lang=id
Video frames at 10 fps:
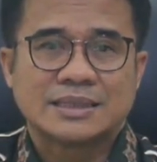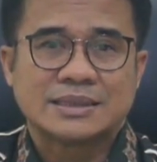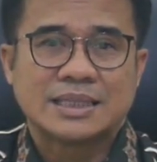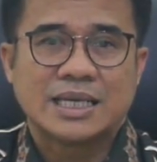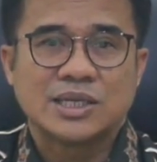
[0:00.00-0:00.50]

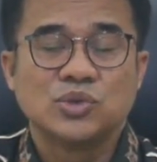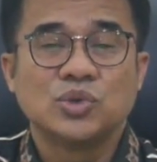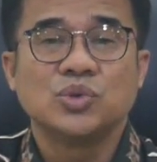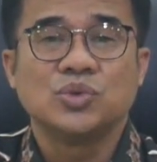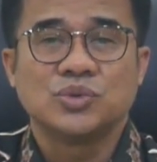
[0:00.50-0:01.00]
atas
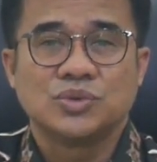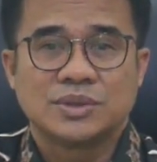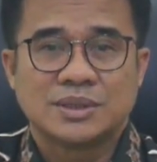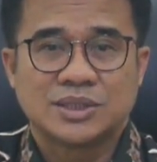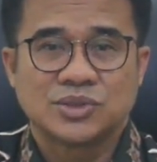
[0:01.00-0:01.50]
Hari
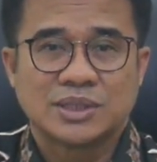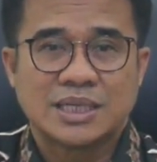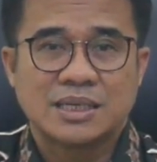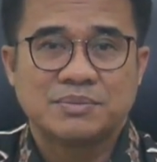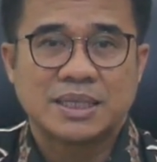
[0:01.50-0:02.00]
Guru
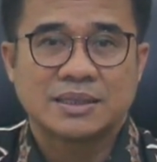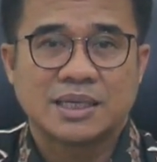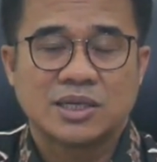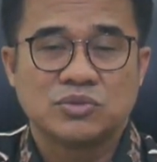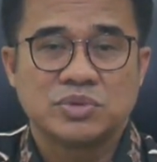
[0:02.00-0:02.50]
Nasional
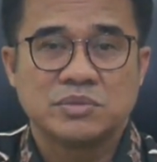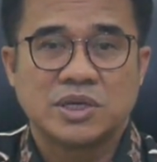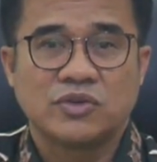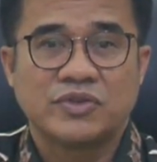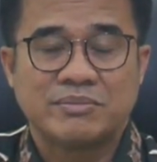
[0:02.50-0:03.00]
pada tanggal
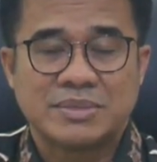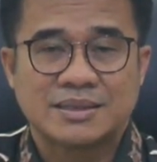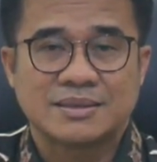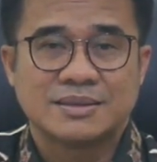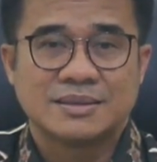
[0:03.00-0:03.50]
25
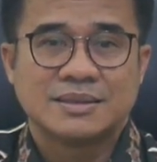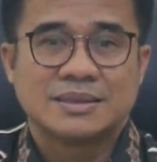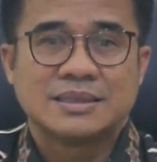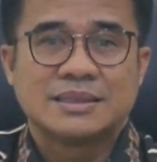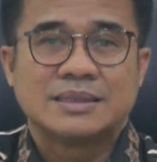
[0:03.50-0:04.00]
November
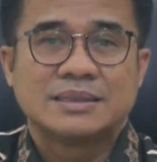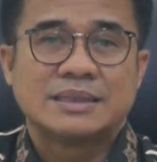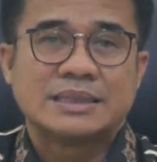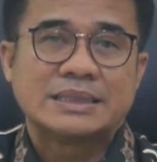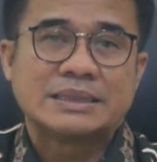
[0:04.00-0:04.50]

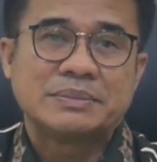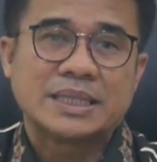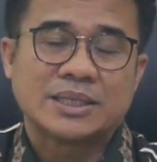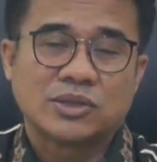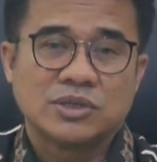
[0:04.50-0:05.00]

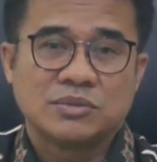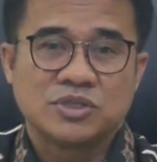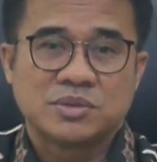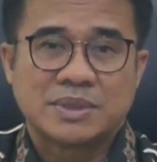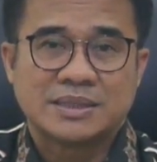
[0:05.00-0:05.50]
uh, pada
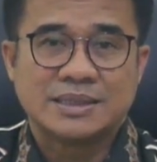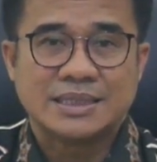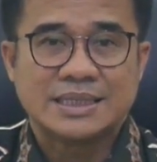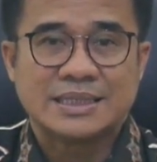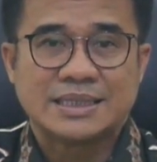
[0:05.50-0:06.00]
tahun 2019
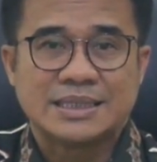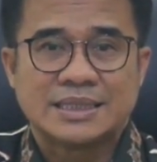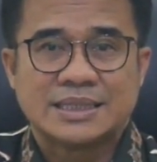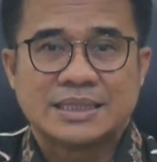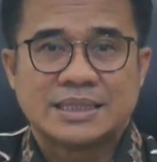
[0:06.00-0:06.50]

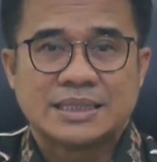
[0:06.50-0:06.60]
ini.